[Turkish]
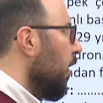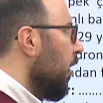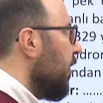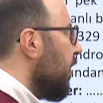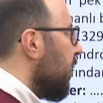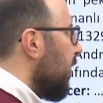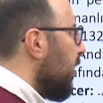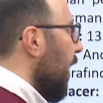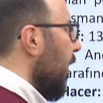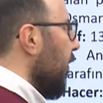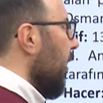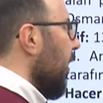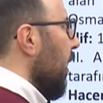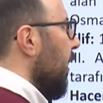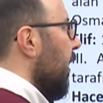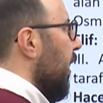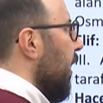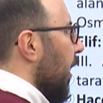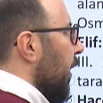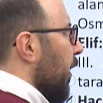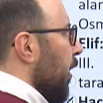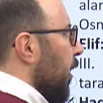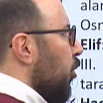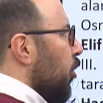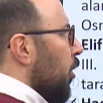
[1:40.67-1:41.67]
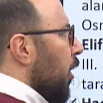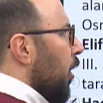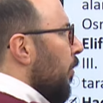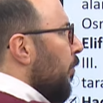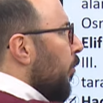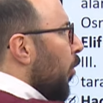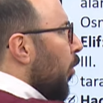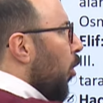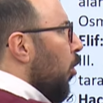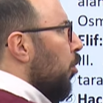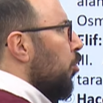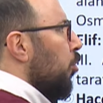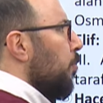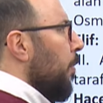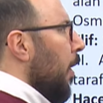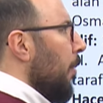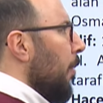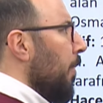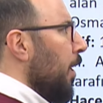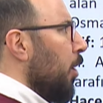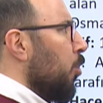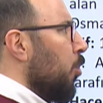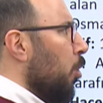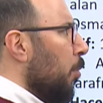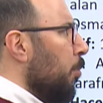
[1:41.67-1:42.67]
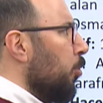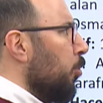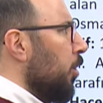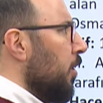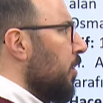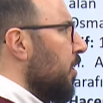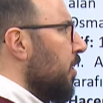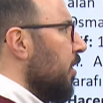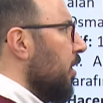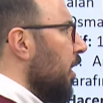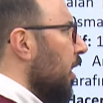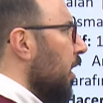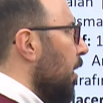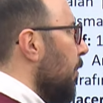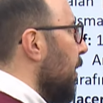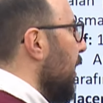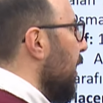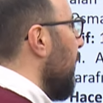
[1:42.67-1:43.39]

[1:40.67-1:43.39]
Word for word: Sevgili kardeşlerim, Osman Bey komutasındaki